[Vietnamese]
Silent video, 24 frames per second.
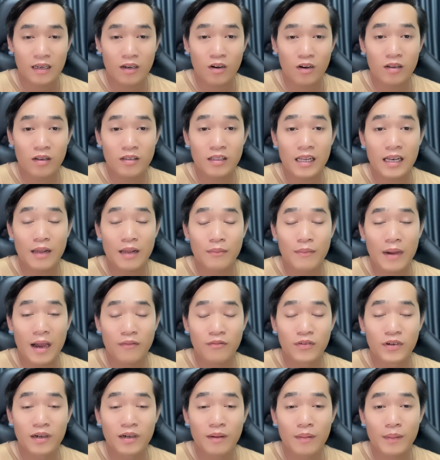đó chính là
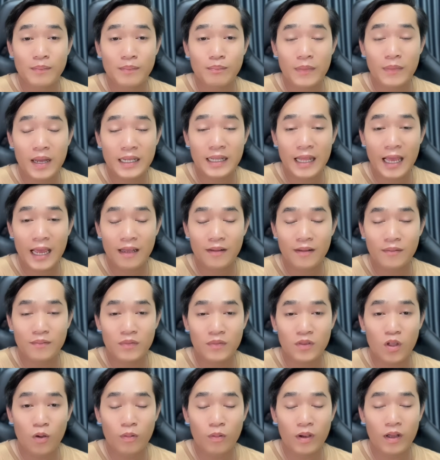bà Phương Oanh Bánh Tét
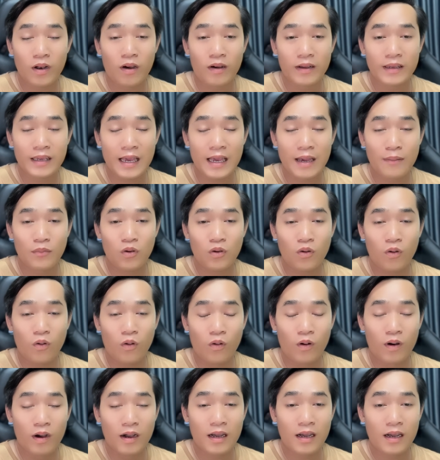tung cái đoạn ghi âm
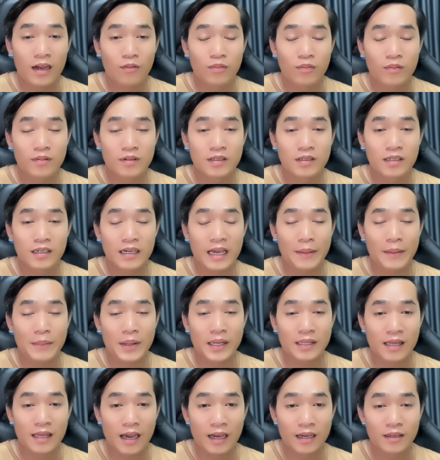của ông Khứa Hai
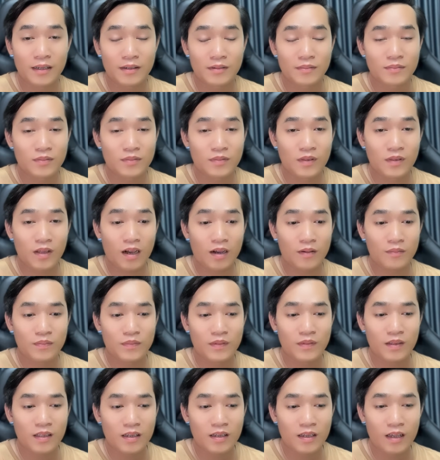bằng Thơ đó
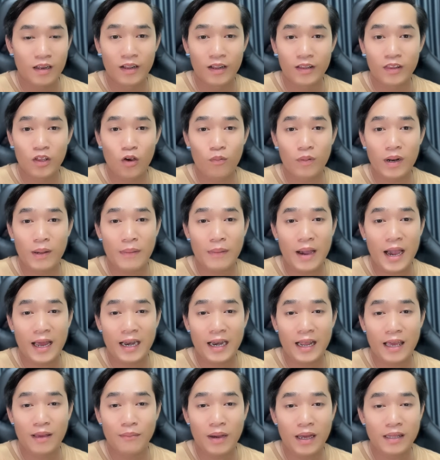nói chung là
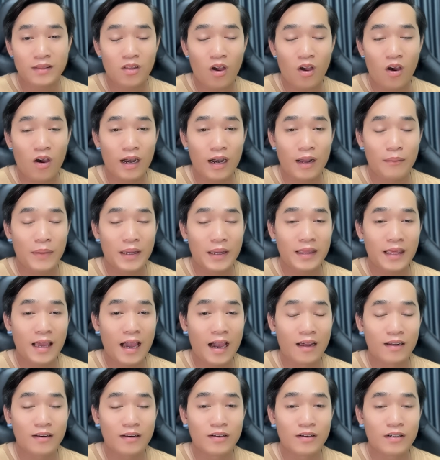bà này bà toàn là bà
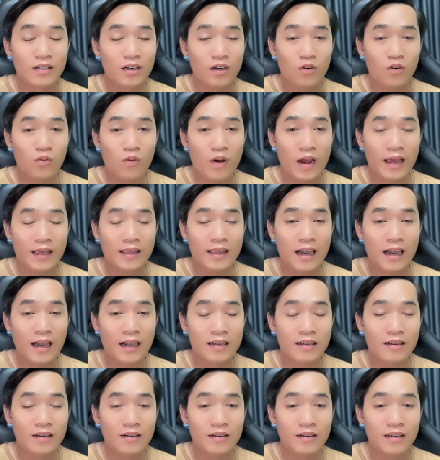nhờ người nước ngoài
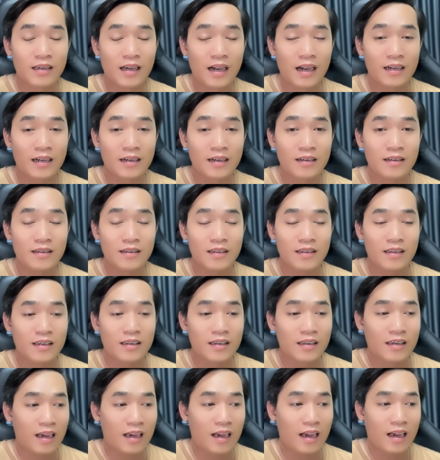nhờ người ở
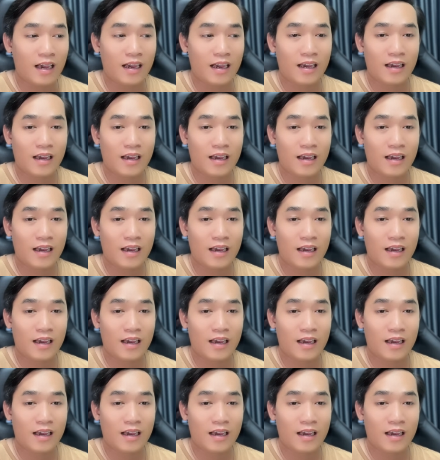à,